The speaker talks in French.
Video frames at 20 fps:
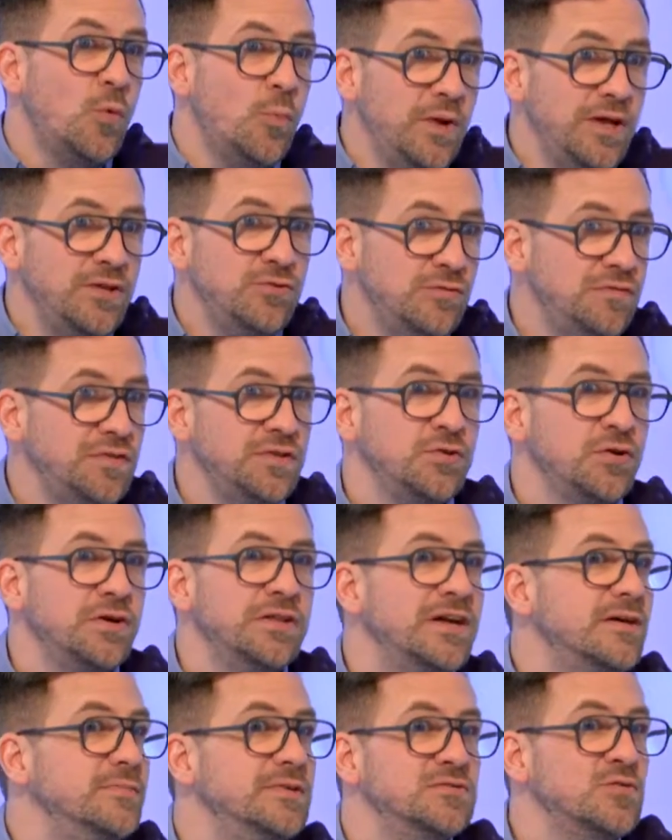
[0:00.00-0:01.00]
complètes de
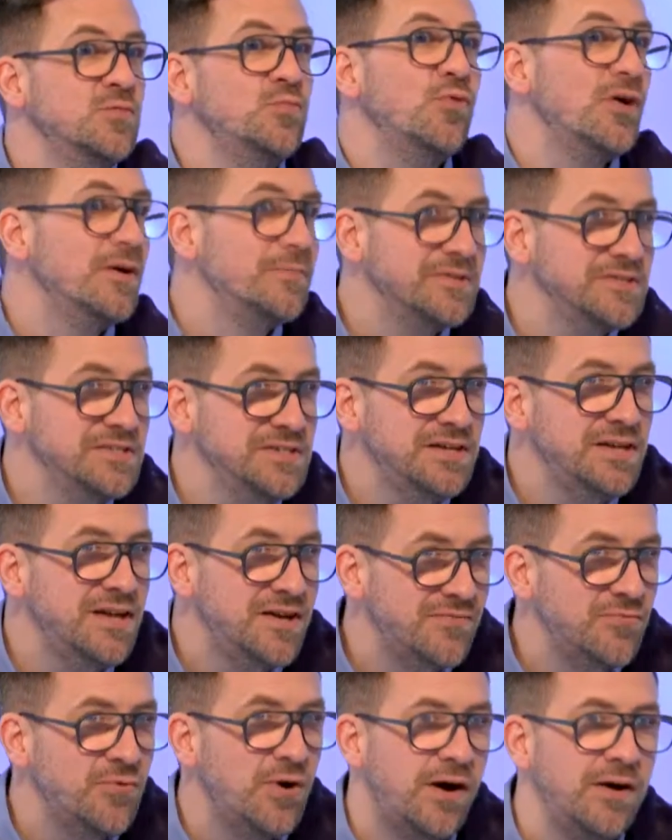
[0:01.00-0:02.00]
figurines à la maison pour apprécier mhm. de
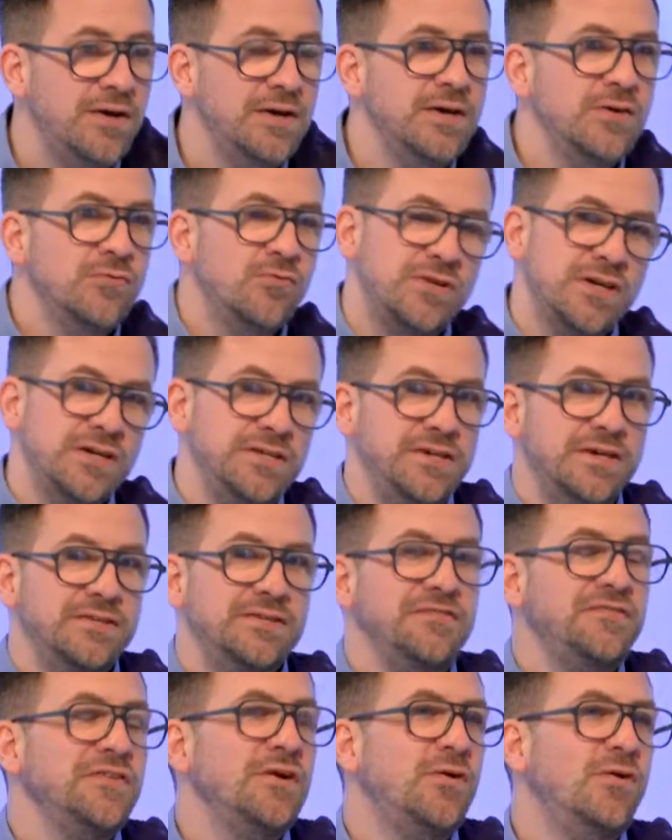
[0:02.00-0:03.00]
la voir. Donc il y, a
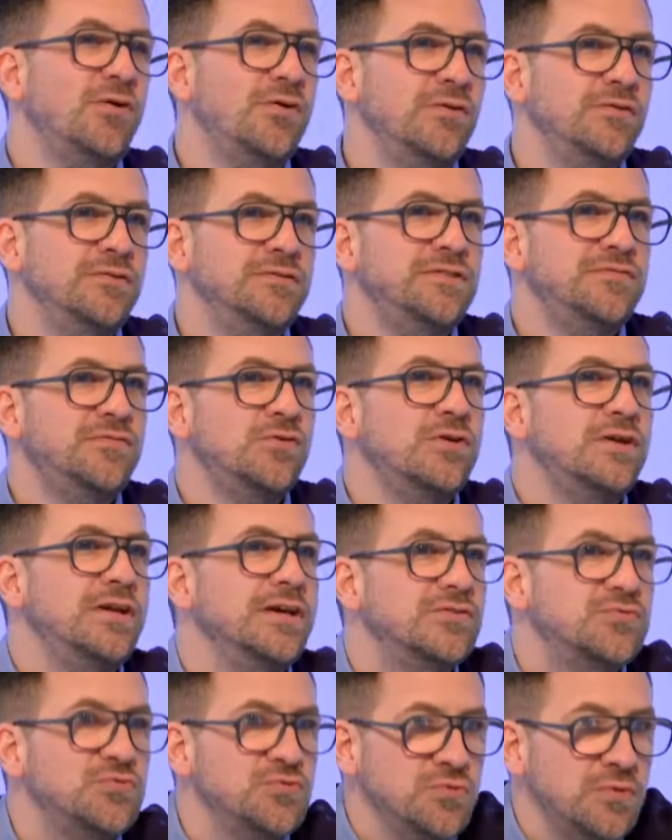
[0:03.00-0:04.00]
différents niveaux de
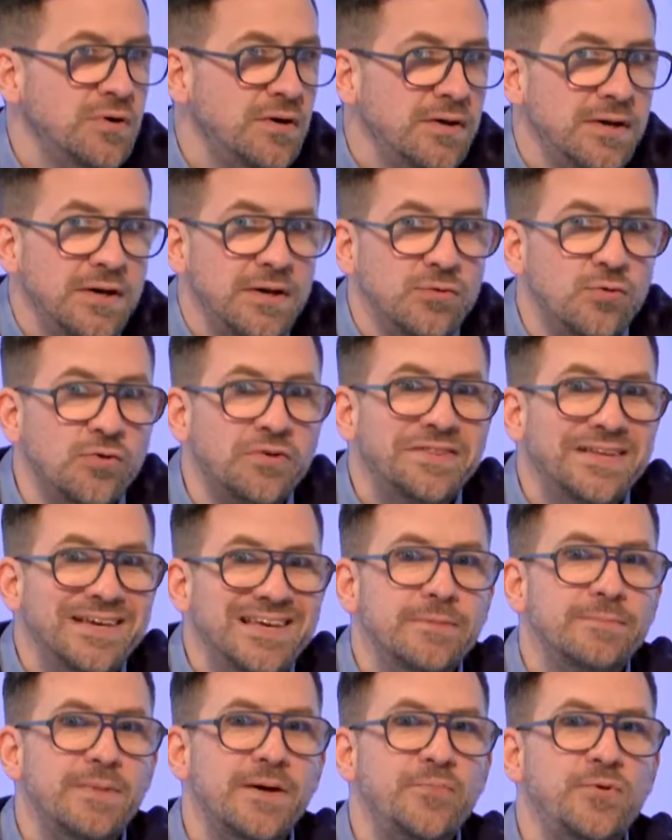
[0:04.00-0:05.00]
lecture. Donc
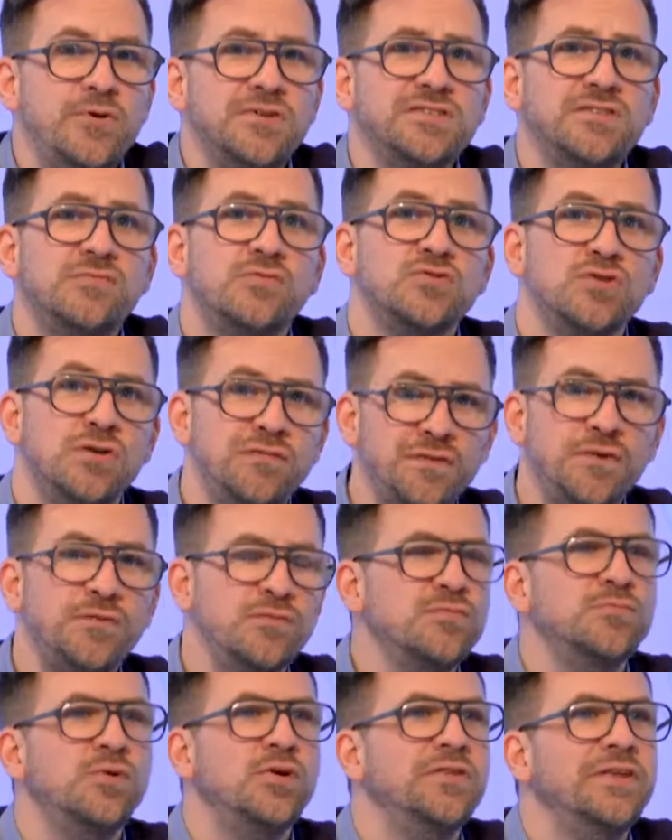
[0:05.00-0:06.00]
n'ayez pas peur si vos enfants
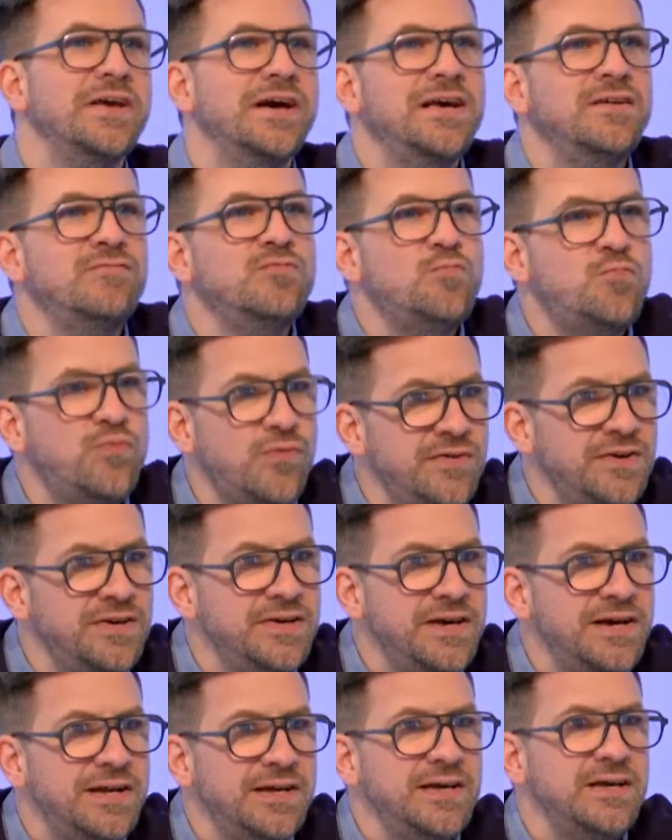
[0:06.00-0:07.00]
vous demandez d'y aller, vous
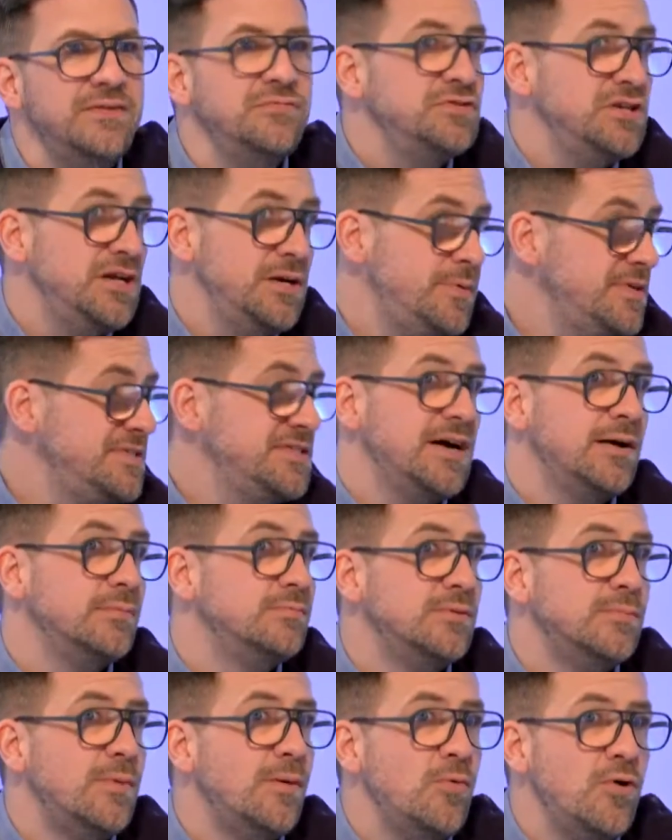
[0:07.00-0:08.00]
pouvez y aller, vous allez passer un
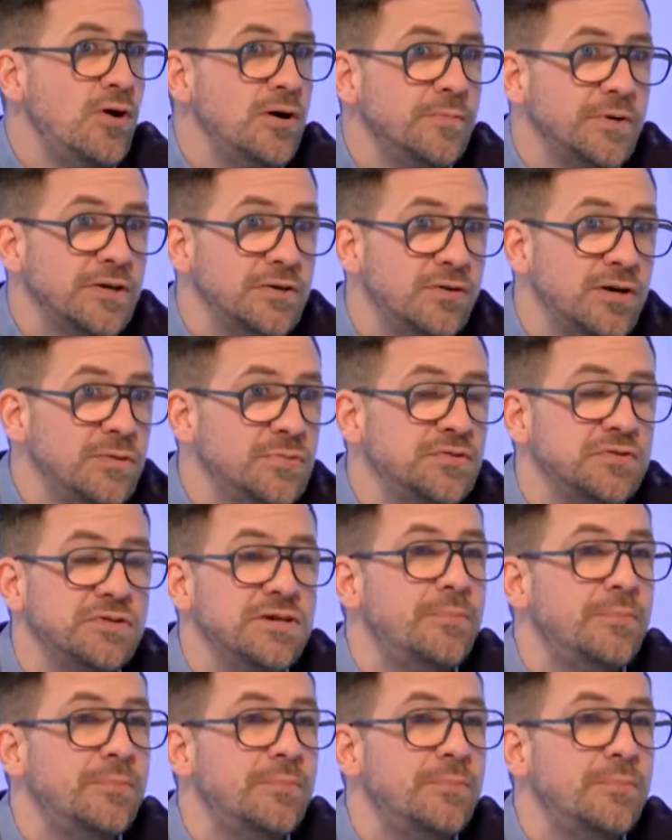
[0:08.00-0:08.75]
bon moment a priori, parce